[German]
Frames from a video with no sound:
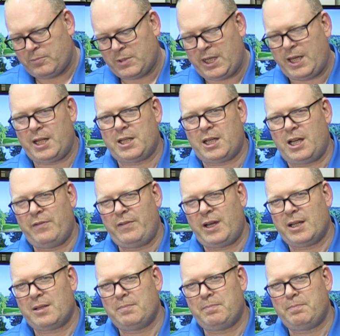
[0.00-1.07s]
Der Driver
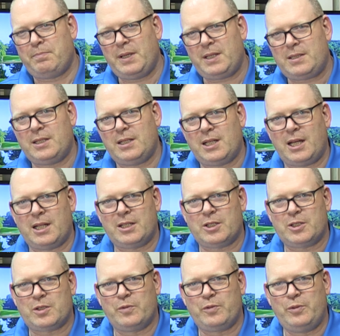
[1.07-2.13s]
hat ein bisschen
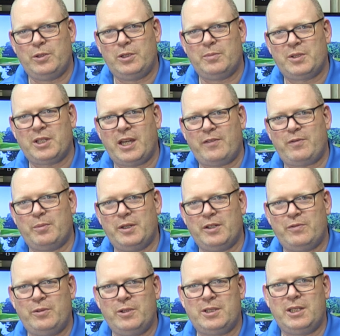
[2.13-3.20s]
anderes Gefühl im
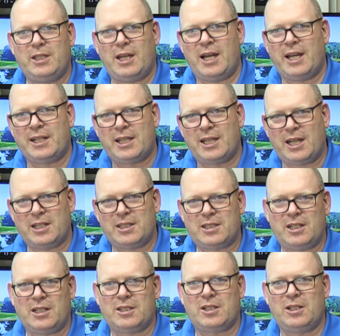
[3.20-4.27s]
Treffmoment, fühlt sich ein
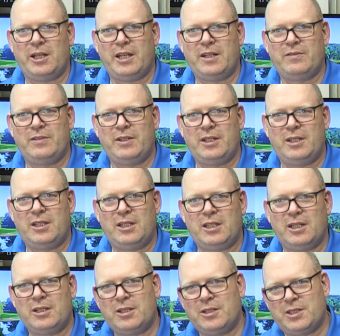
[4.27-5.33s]
ganz, ganz klein
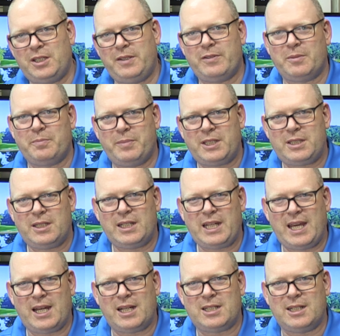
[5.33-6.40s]
wenig intensiver, ein bisschen
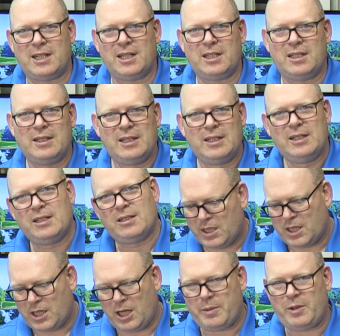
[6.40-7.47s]
härter an,
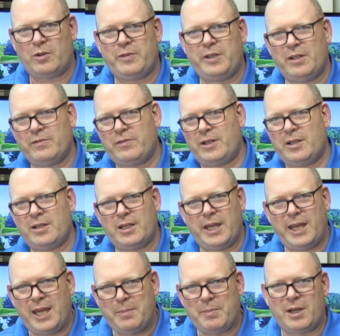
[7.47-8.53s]
aber auf jeden Fall
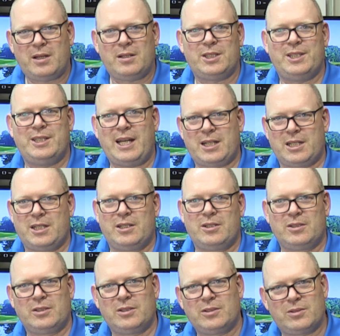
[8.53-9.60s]
immer satt,
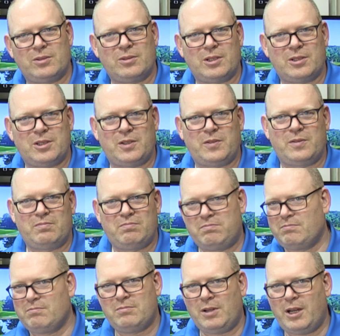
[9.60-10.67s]
so dass ich
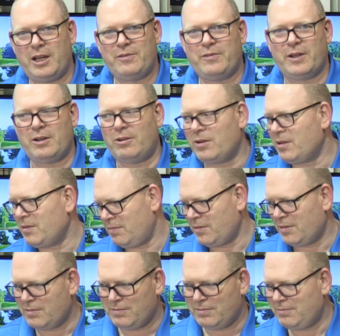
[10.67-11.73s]
einfach auch
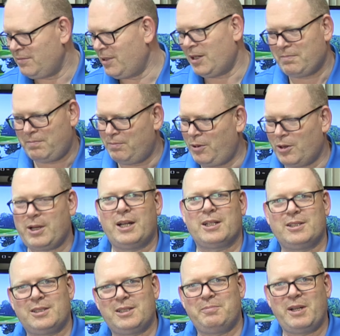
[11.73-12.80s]
ja, Bock
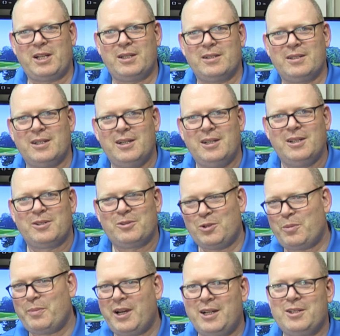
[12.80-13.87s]
hatte, die Bälle
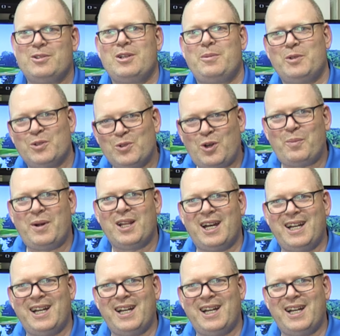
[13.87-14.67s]
nochmal einzusammeln, nochmal